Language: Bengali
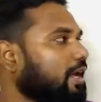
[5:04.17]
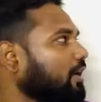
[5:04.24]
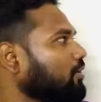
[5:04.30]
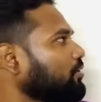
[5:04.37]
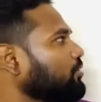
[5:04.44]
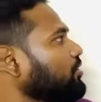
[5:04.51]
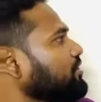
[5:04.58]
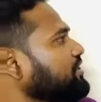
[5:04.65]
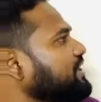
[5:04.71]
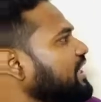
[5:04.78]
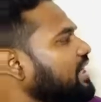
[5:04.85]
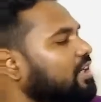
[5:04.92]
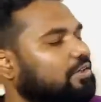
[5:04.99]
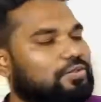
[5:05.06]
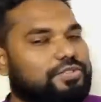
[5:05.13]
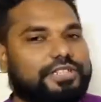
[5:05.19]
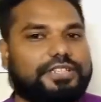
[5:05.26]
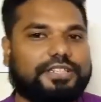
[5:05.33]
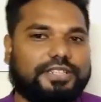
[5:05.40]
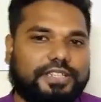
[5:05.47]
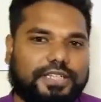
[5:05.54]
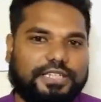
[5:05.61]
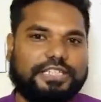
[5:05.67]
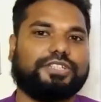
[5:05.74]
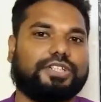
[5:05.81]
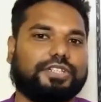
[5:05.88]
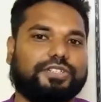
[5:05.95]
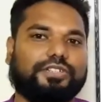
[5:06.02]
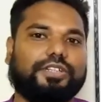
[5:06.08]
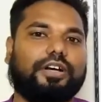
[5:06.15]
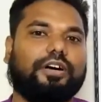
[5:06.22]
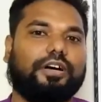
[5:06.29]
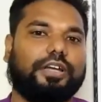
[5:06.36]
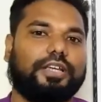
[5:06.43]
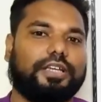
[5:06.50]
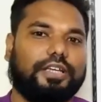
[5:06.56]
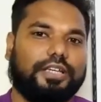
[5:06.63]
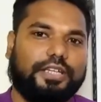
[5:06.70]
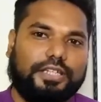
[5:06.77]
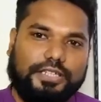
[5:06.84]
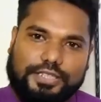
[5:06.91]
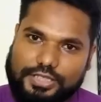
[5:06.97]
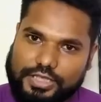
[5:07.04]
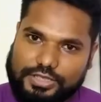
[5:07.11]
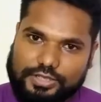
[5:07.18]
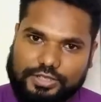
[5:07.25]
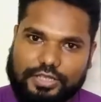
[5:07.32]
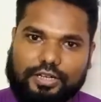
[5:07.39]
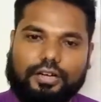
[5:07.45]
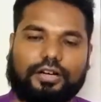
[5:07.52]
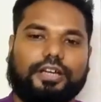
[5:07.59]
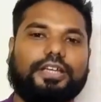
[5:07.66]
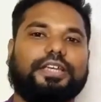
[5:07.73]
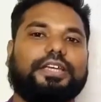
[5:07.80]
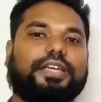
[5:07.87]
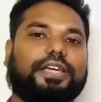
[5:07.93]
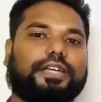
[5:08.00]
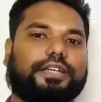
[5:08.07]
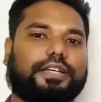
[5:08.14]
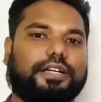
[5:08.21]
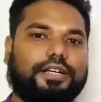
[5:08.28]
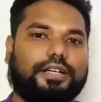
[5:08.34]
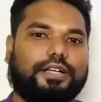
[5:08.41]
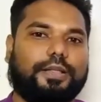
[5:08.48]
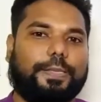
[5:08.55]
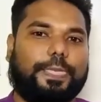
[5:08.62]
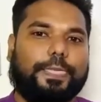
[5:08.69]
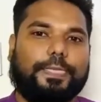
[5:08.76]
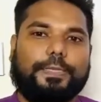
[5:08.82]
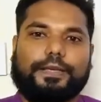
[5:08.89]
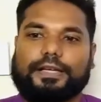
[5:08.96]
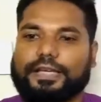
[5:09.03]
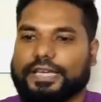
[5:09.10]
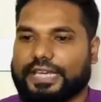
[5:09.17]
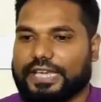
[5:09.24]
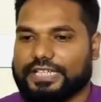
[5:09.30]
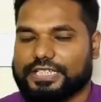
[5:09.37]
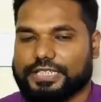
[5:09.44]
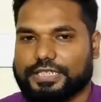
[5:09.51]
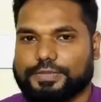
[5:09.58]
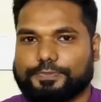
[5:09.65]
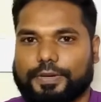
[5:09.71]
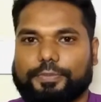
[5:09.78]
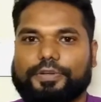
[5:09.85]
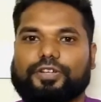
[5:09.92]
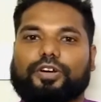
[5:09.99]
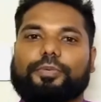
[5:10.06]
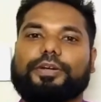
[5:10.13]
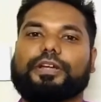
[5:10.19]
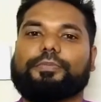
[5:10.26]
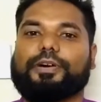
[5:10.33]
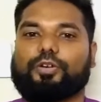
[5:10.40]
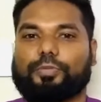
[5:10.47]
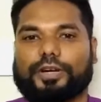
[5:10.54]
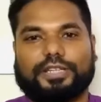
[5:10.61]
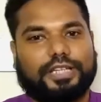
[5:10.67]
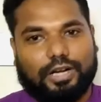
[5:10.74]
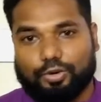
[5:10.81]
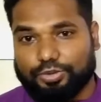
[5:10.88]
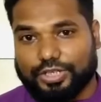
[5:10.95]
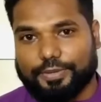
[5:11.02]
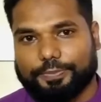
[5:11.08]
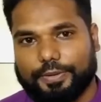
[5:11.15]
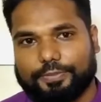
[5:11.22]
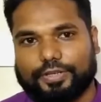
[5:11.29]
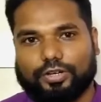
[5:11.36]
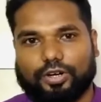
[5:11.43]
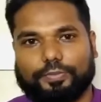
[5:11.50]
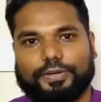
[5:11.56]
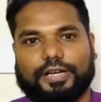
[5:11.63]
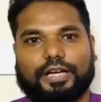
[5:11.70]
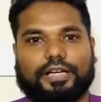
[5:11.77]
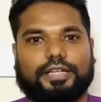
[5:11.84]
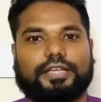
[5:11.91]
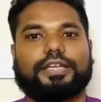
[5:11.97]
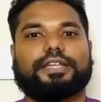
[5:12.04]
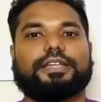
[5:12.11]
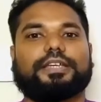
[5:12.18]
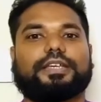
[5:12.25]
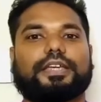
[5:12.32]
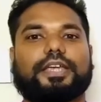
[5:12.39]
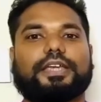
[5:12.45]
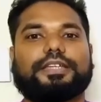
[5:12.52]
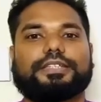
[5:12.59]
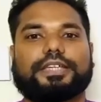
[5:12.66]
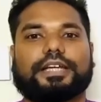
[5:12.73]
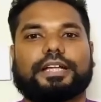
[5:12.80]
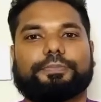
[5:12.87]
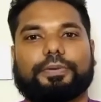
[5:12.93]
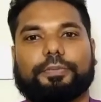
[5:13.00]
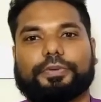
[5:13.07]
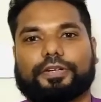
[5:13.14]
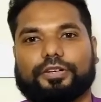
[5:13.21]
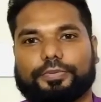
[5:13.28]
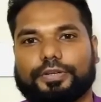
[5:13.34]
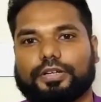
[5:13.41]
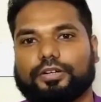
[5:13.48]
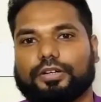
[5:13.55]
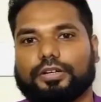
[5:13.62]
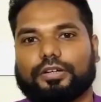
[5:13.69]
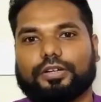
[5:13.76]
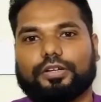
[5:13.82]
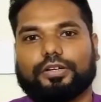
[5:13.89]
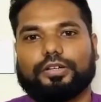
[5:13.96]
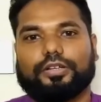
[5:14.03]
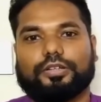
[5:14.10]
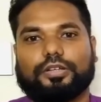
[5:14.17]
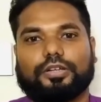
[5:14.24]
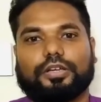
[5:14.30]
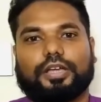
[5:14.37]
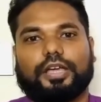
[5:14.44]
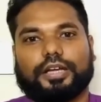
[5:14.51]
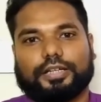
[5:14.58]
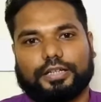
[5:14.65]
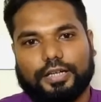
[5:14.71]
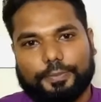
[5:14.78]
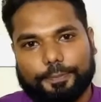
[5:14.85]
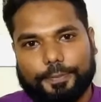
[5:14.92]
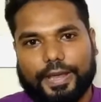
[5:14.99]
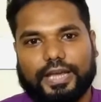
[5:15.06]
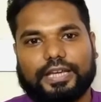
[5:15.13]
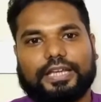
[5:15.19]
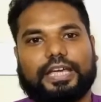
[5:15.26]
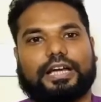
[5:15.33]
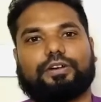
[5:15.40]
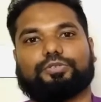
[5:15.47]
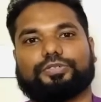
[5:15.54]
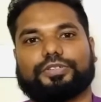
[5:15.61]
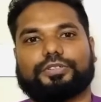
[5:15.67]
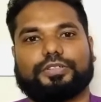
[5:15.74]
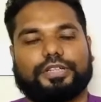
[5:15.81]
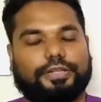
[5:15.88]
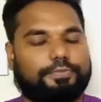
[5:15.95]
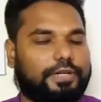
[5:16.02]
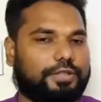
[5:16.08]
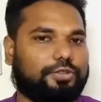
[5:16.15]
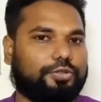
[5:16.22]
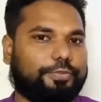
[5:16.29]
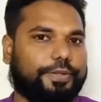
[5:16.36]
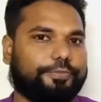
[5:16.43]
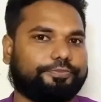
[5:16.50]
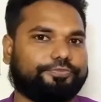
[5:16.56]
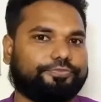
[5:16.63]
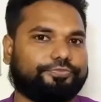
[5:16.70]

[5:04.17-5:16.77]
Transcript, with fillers: এখন জেনারেল ক্রসিং দিয়ে কি ইনস্ট্রাকশন দেওয়া হয় ইনস্ট্রাকশন দেওয়া হয় এটা ক্যাশ পেমেন্ট হবে না বা ওভার দ্য কাউন্টার পেমেন্ট হবে না এই এই চেকের পেমেন্ট হবে একটা ব্যাংক অ্যাকাউন্টের মাধ্যমে